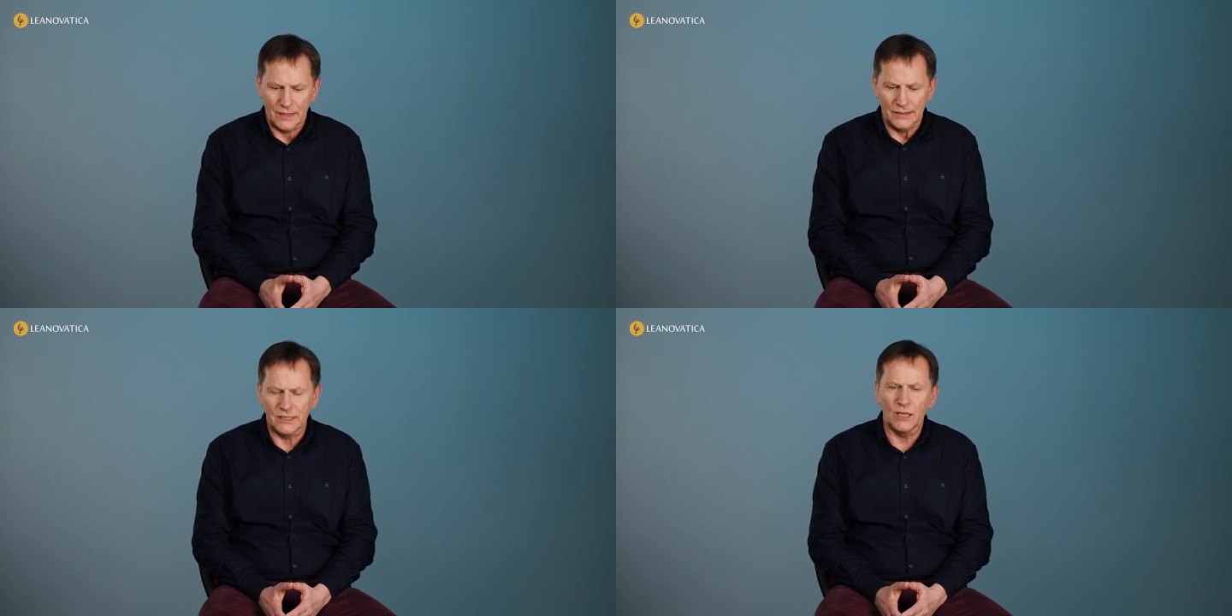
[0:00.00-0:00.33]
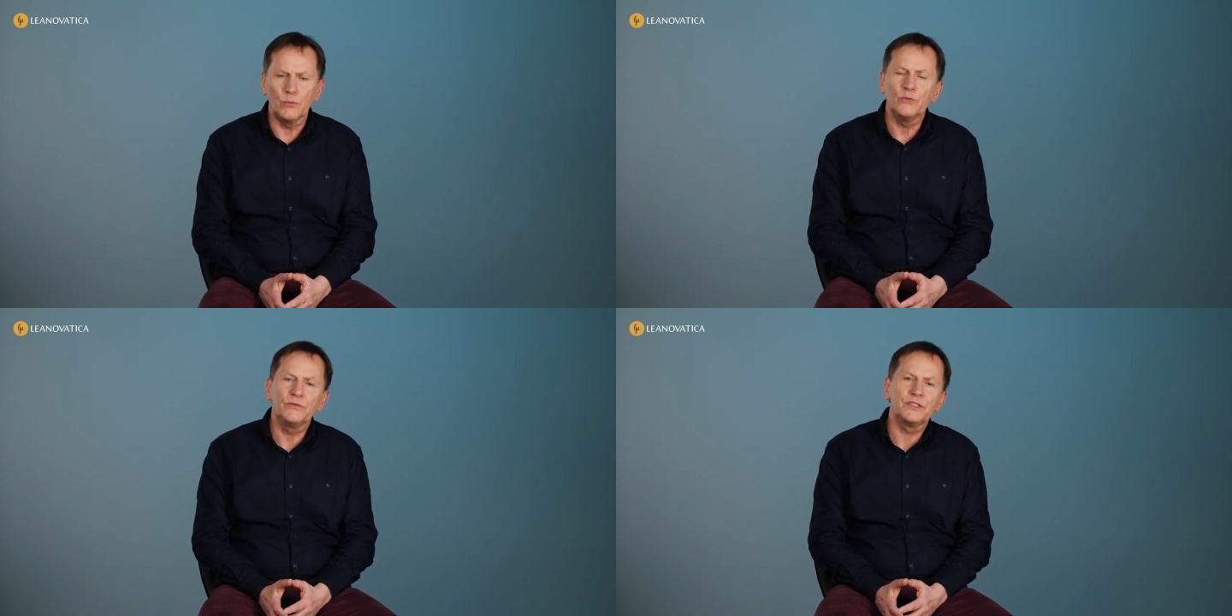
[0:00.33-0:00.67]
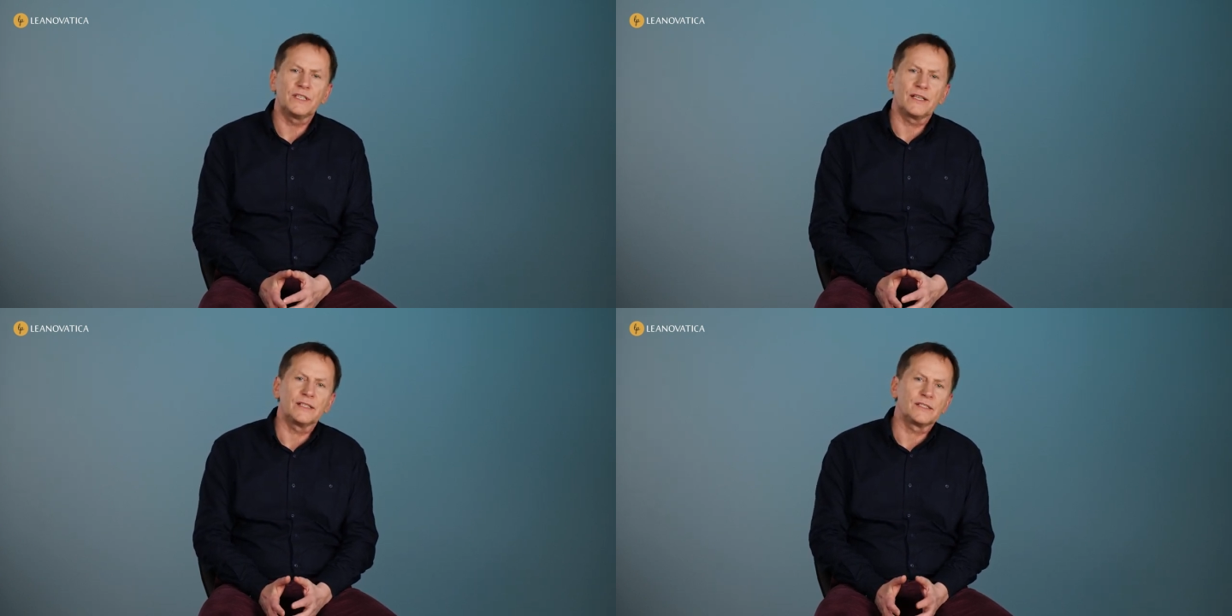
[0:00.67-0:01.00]
Nie chciałem mówić
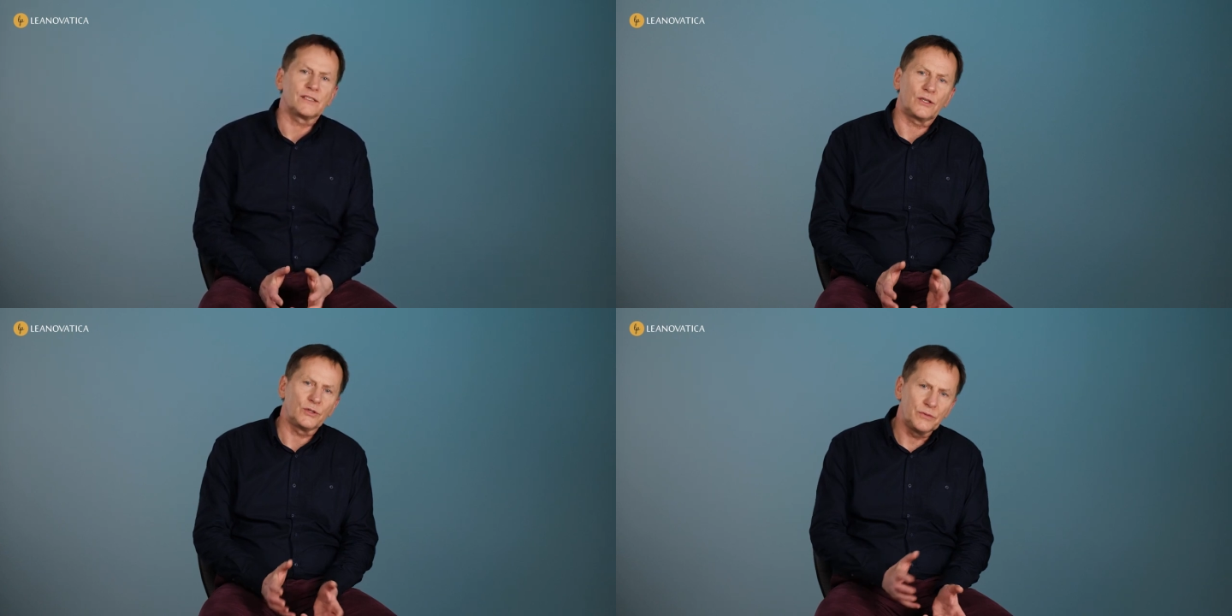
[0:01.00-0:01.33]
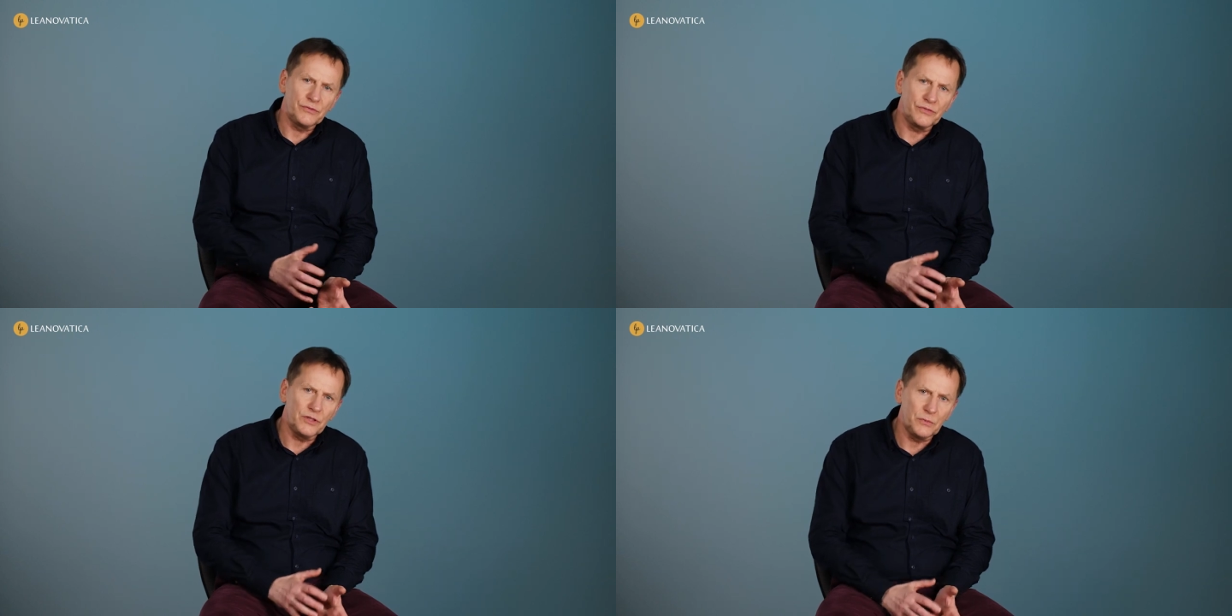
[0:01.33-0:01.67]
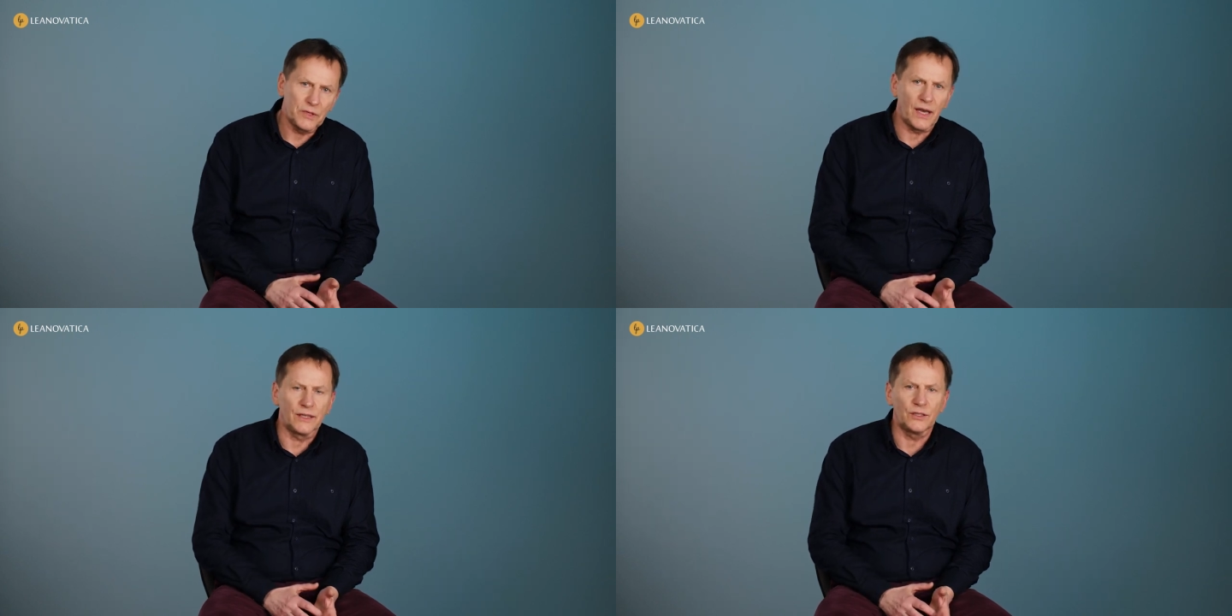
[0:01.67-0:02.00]
teraz o tym
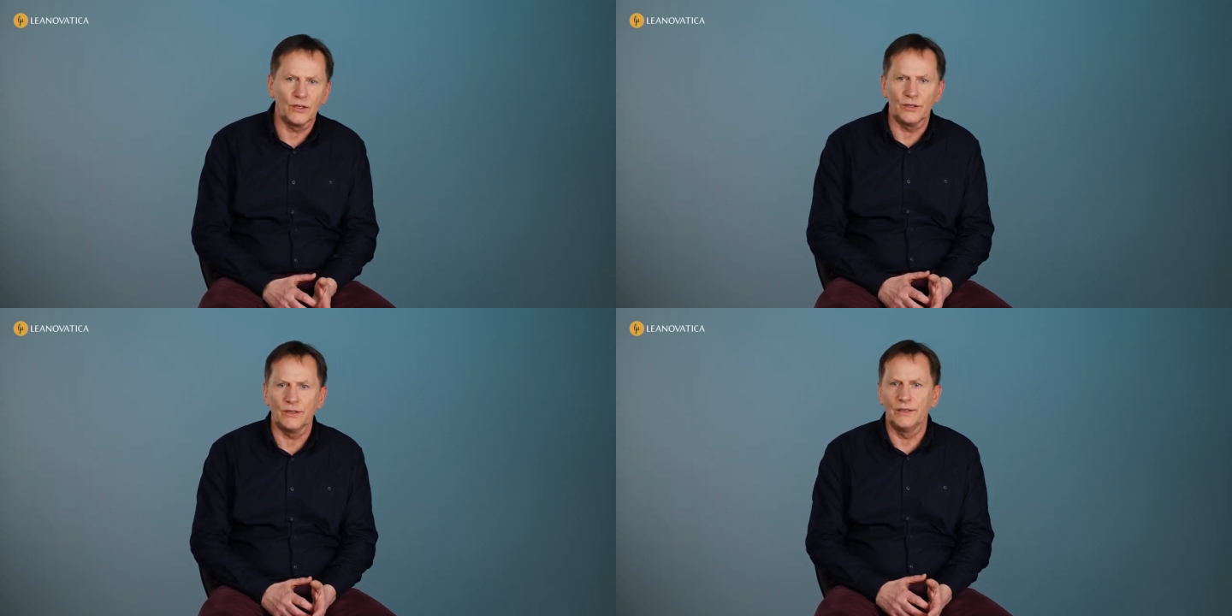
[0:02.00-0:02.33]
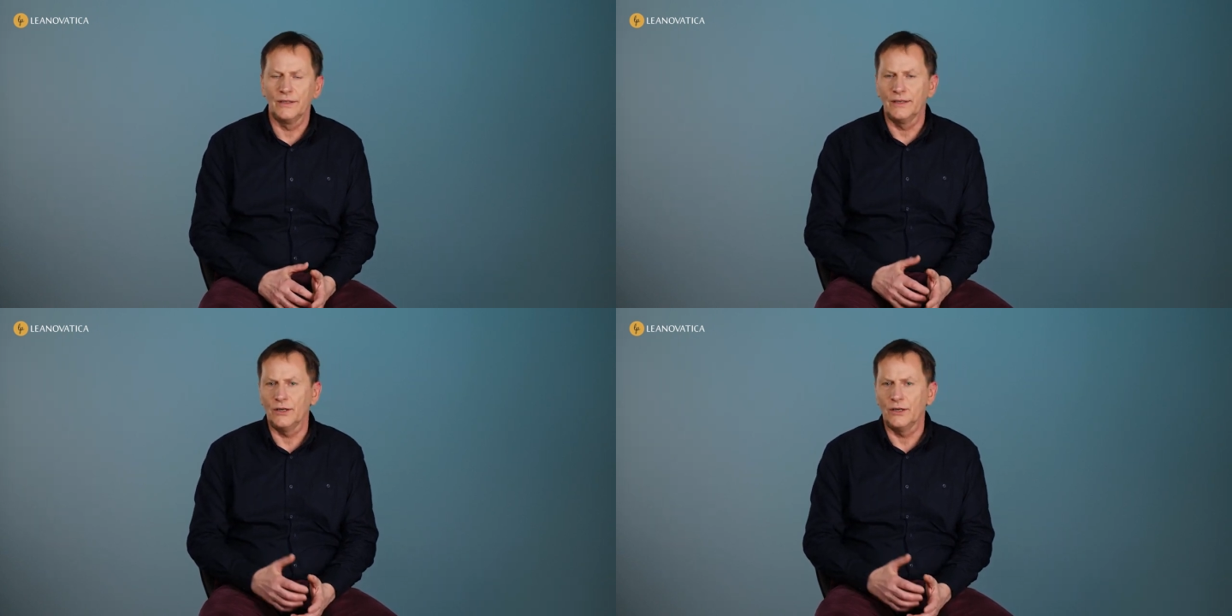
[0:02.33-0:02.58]
filmie, ani o,